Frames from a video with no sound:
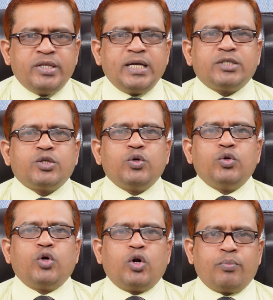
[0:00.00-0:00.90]
জাস্ট
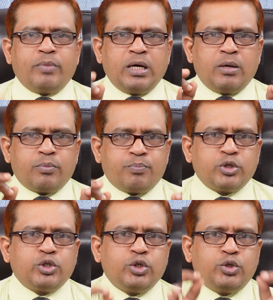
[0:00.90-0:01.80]
নর্মাল
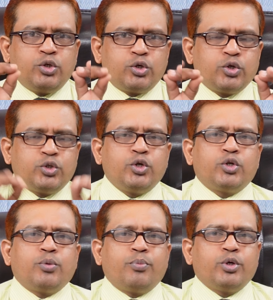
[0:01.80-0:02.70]
প্রশ্ন ছোট
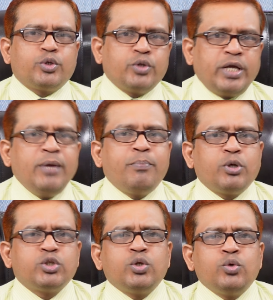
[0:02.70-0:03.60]
ছোট প্রশ্ন এই
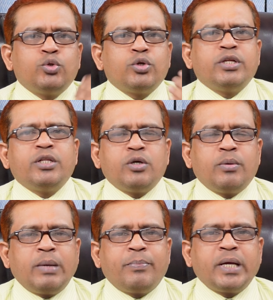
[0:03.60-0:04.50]
প্রশ্নের উত্তর দিতে
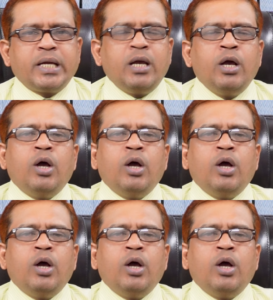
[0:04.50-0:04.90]
হবে আপনাকে